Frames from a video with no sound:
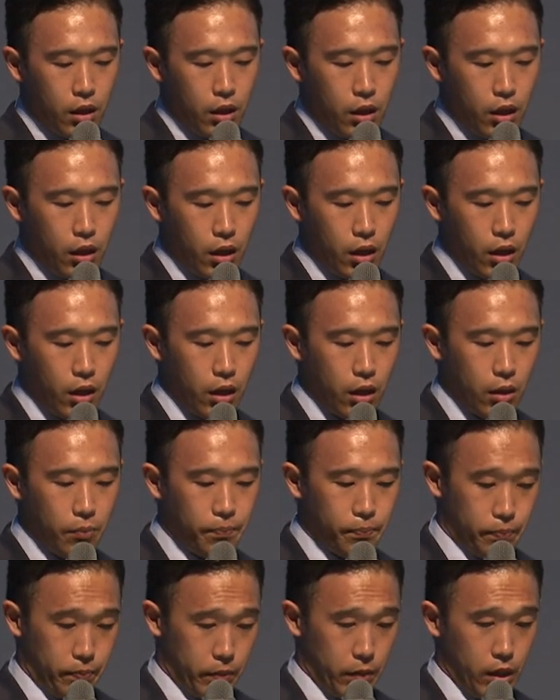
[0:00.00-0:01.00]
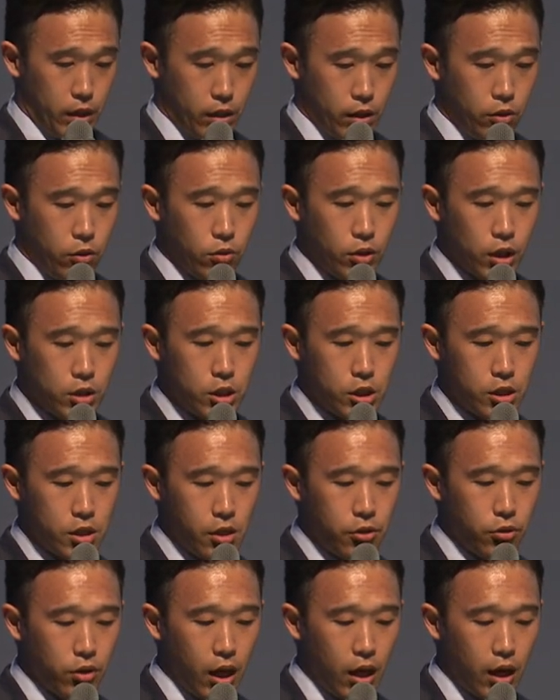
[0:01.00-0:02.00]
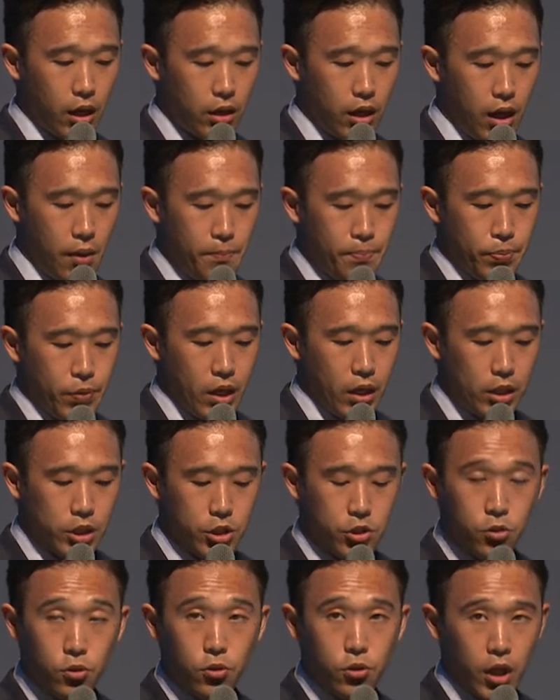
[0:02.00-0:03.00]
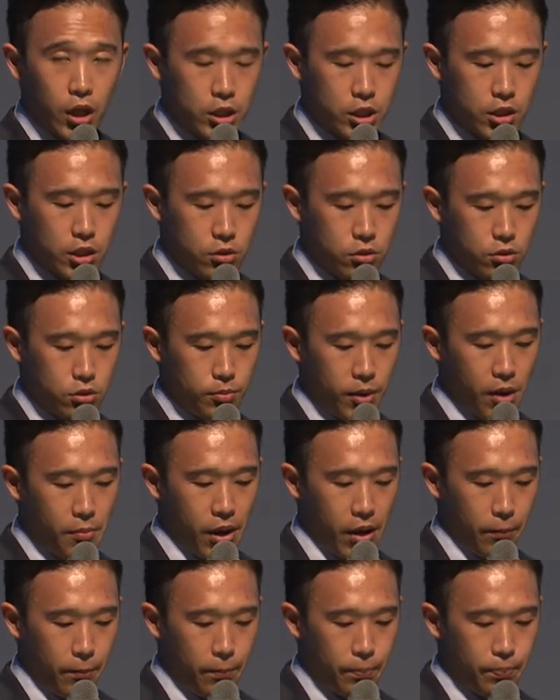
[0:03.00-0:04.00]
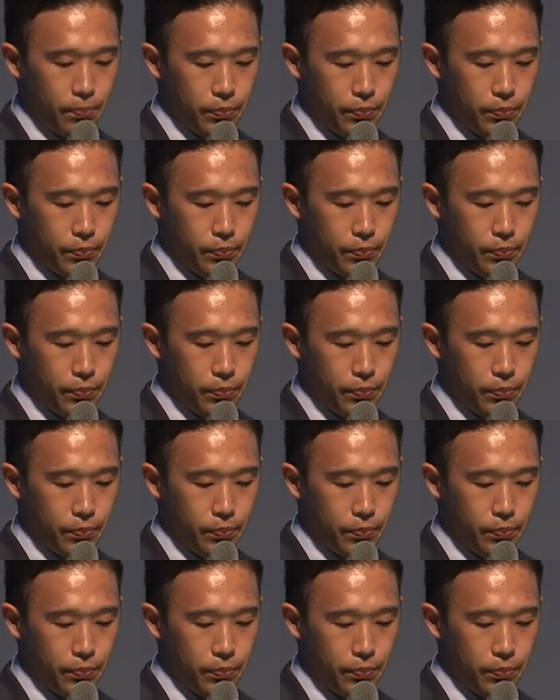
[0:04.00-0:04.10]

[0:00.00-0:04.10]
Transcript: えー、いろんな実践の中で思考を可視化する場面